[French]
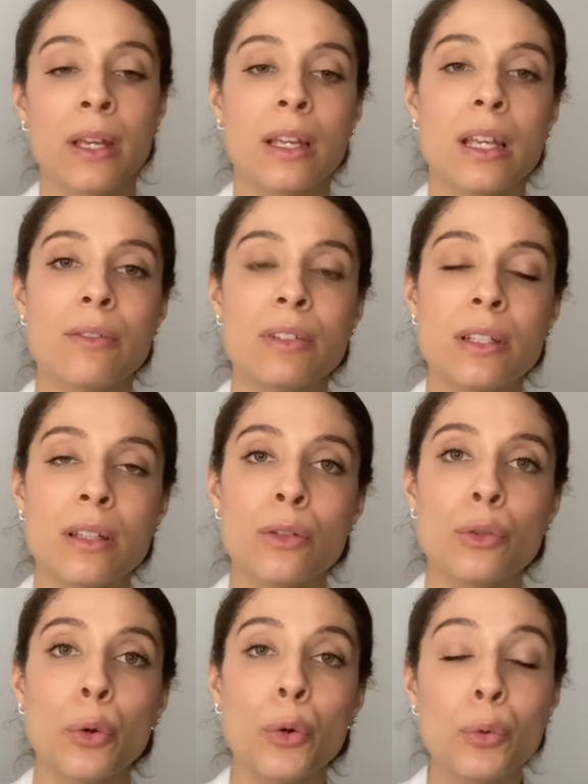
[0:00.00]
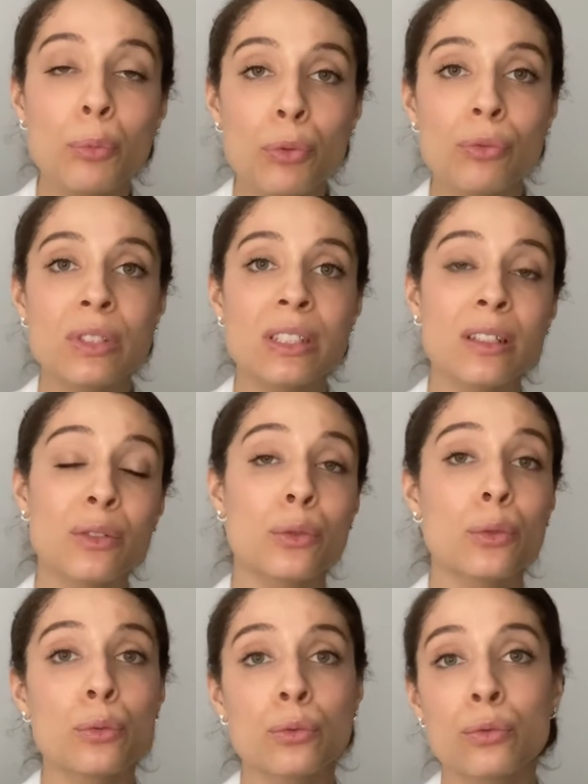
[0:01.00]
évitez de rebondir de
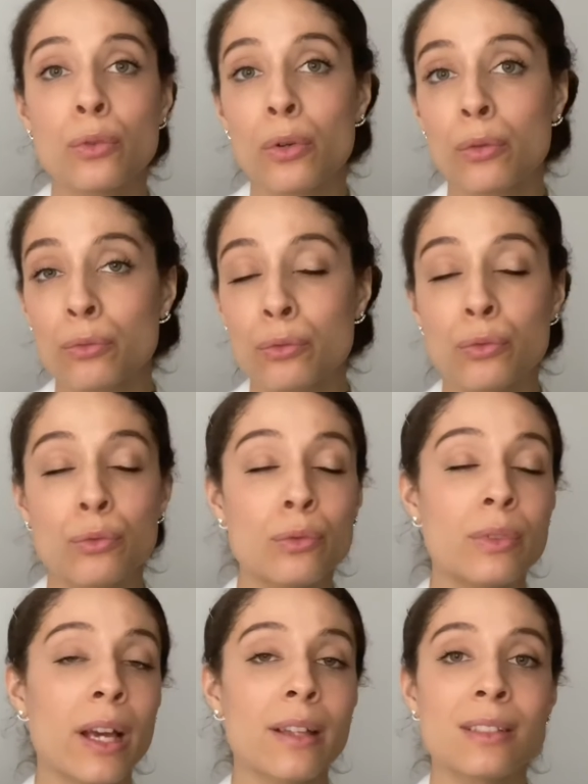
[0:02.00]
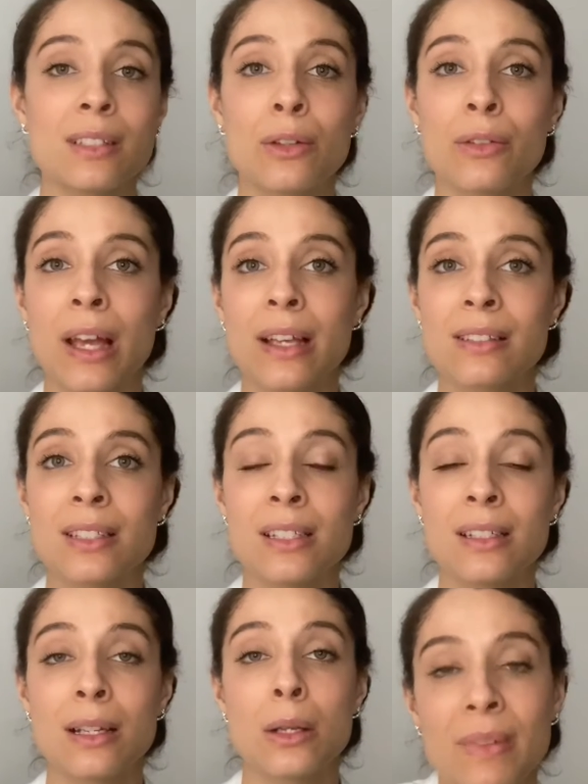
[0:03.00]
contenu en contenu, d'article en article.